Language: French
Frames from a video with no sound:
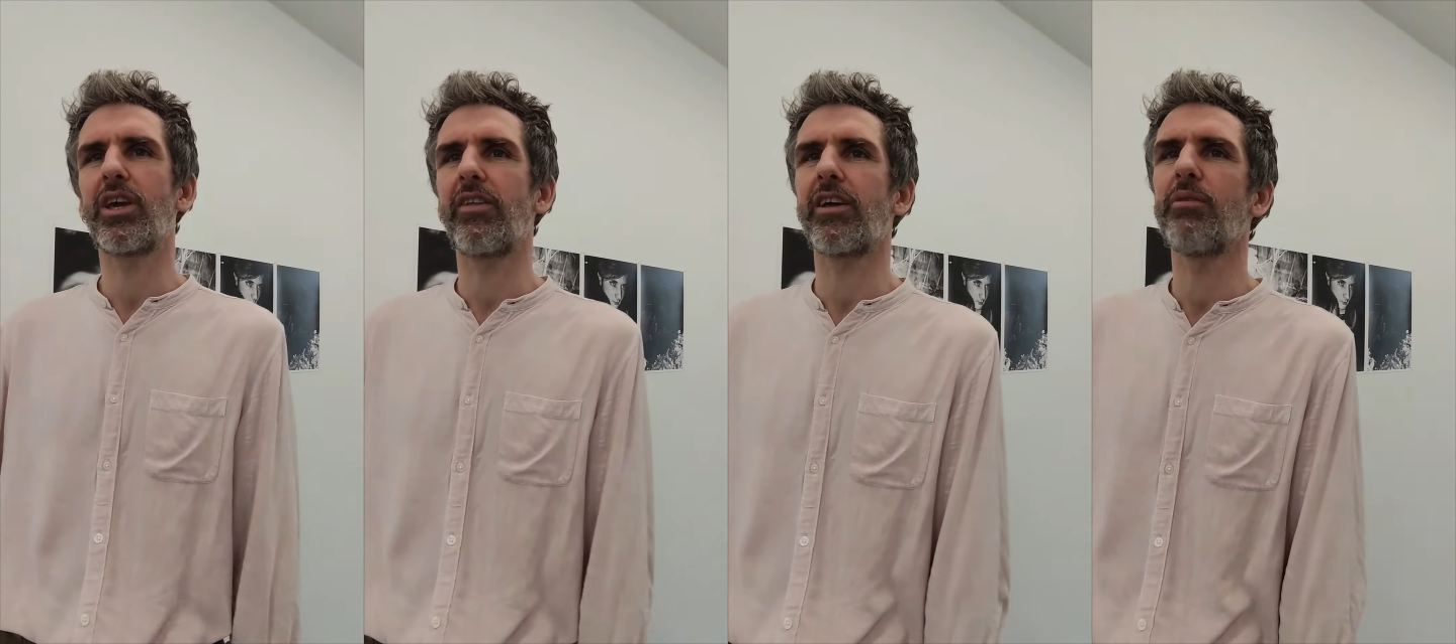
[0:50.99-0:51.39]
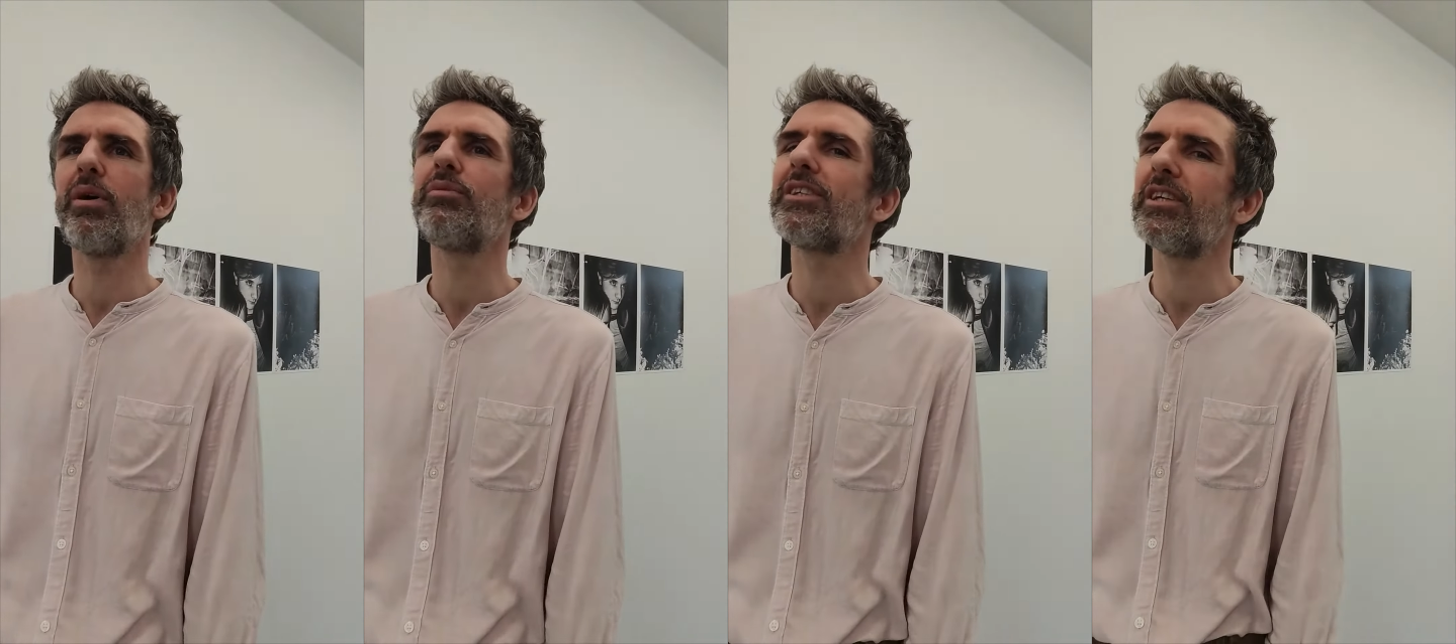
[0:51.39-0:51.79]
cadrées,
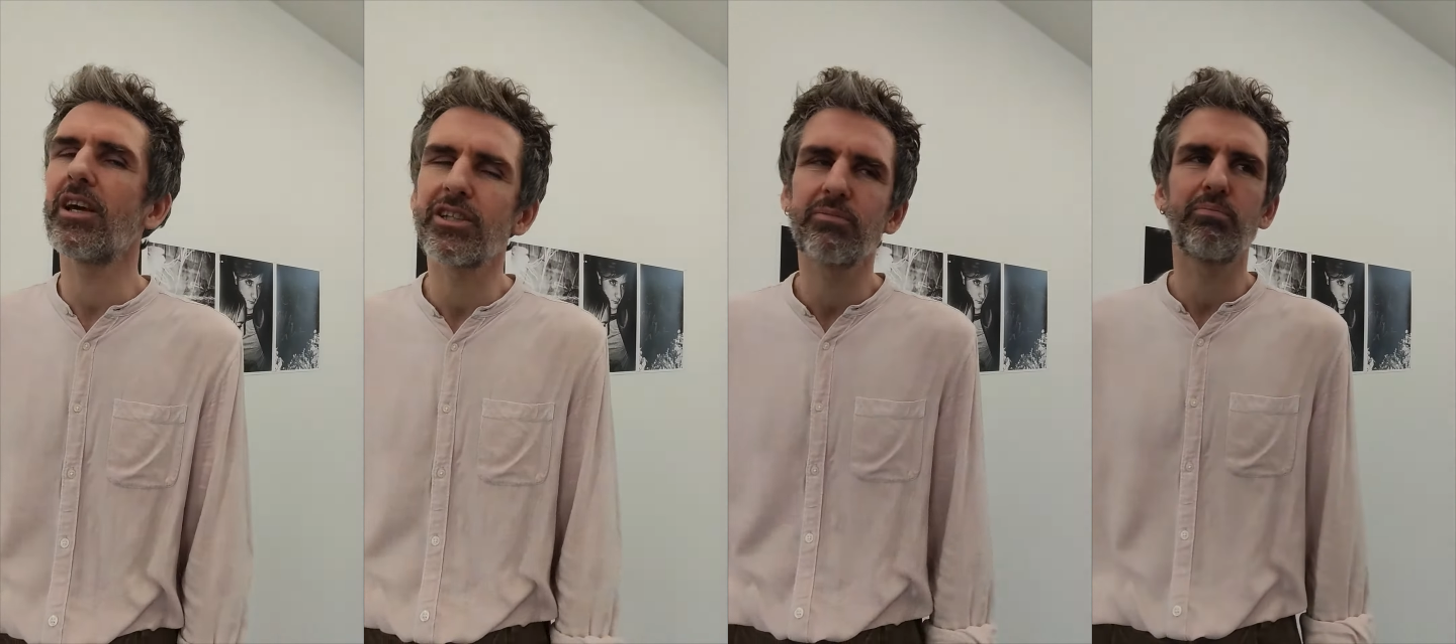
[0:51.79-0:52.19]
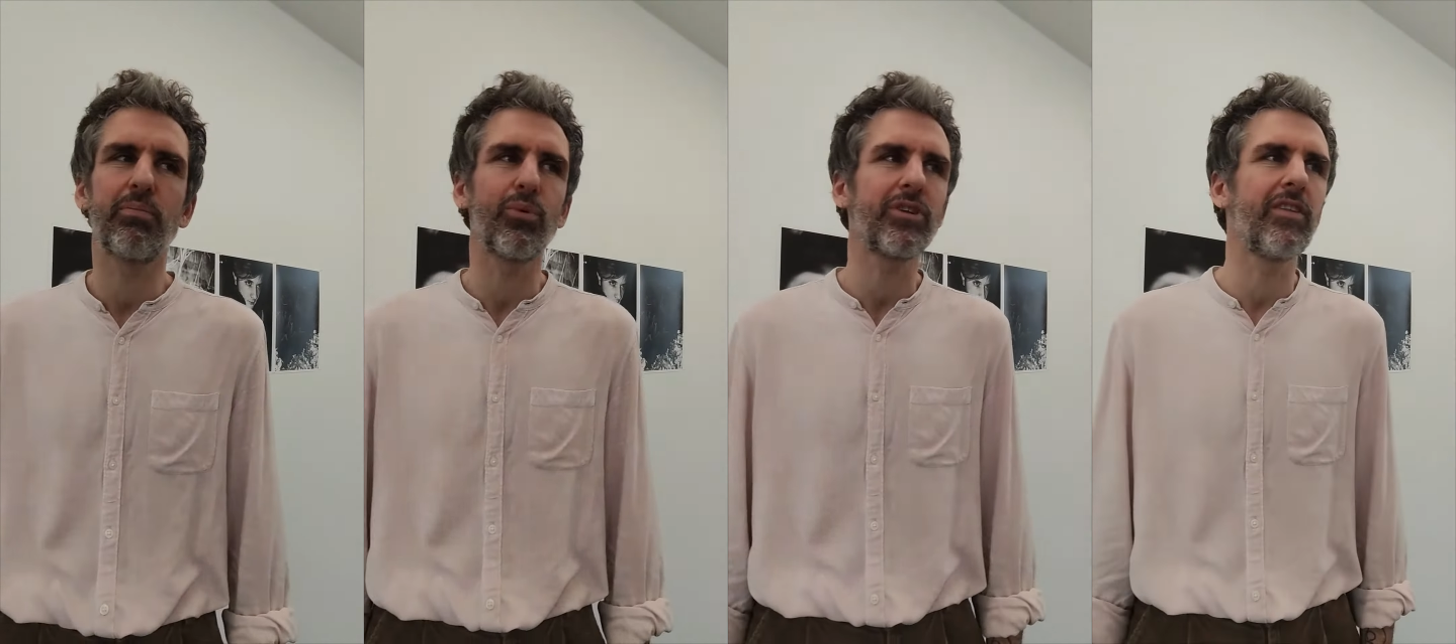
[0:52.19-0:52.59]
même si la
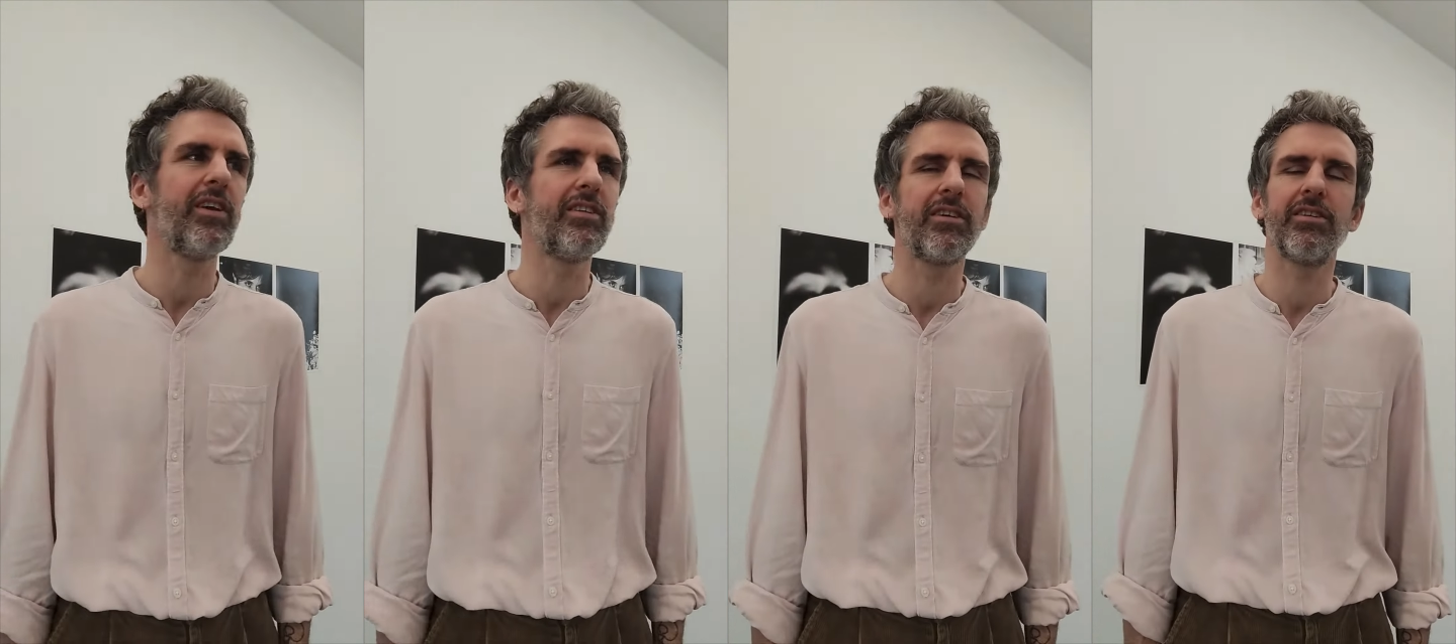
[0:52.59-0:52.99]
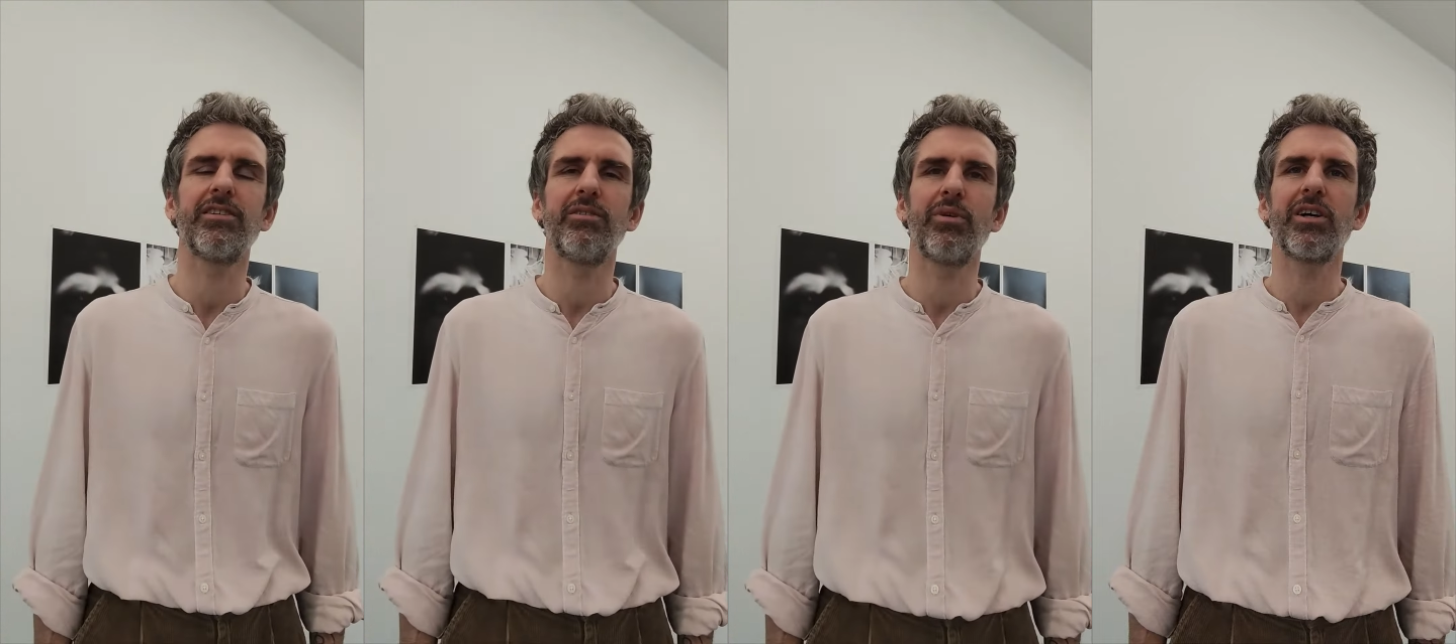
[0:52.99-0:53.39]
spontanéité
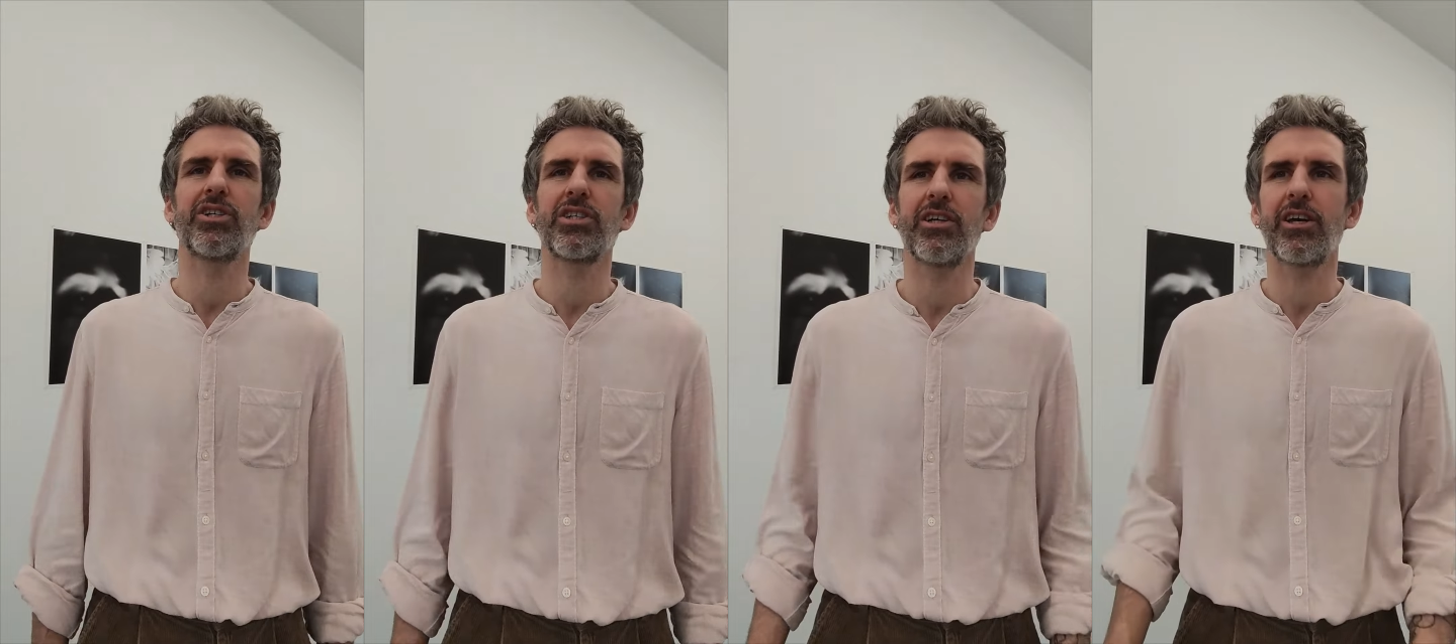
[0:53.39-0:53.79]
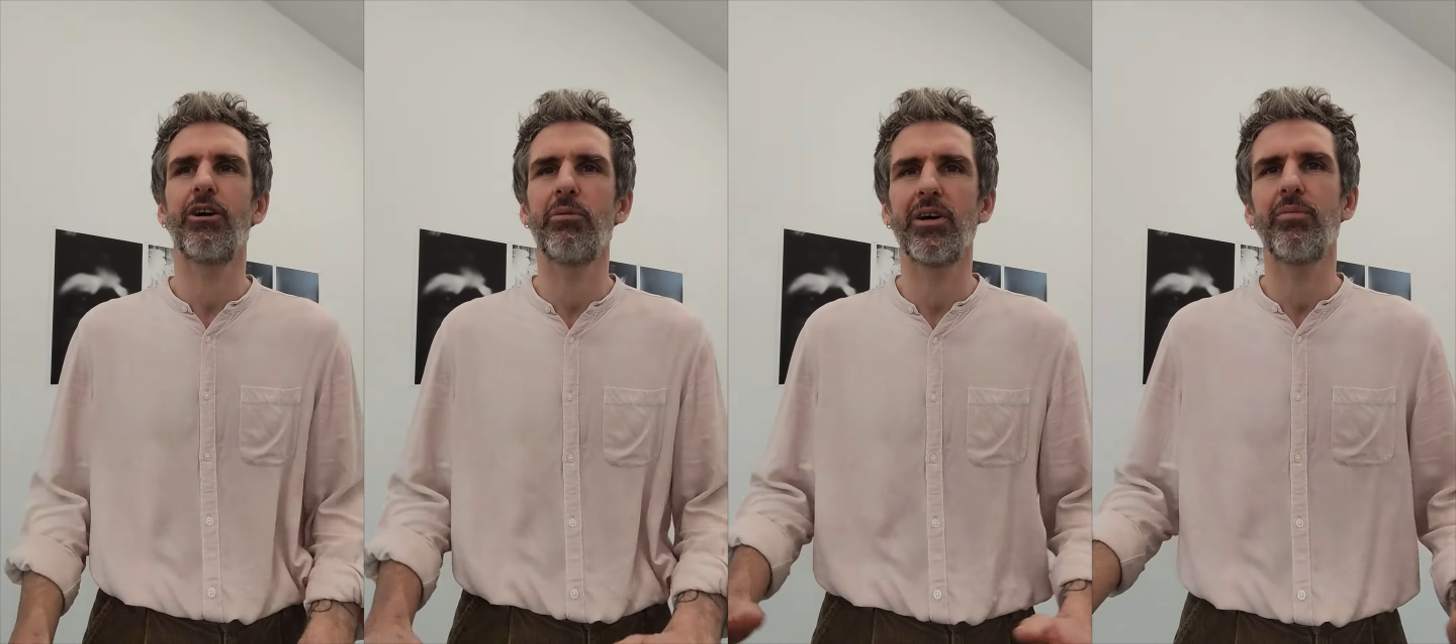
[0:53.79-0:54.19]
des images est
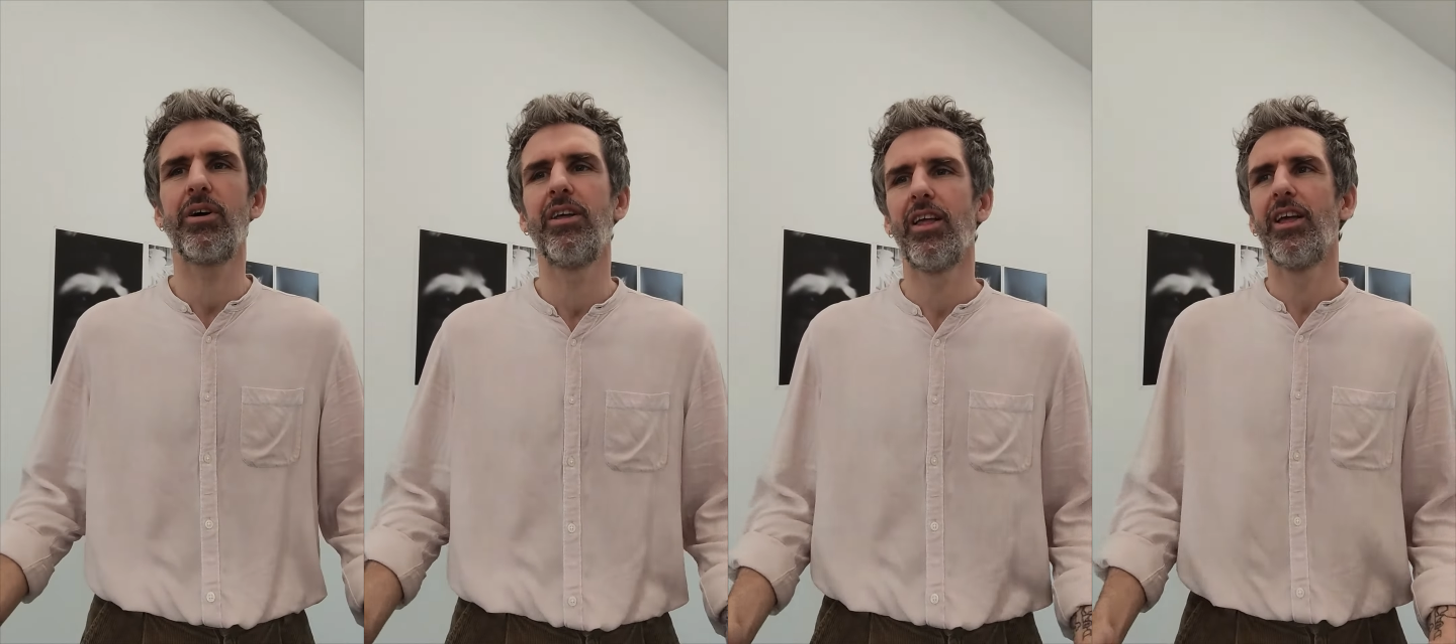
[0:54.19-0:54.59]
quand même,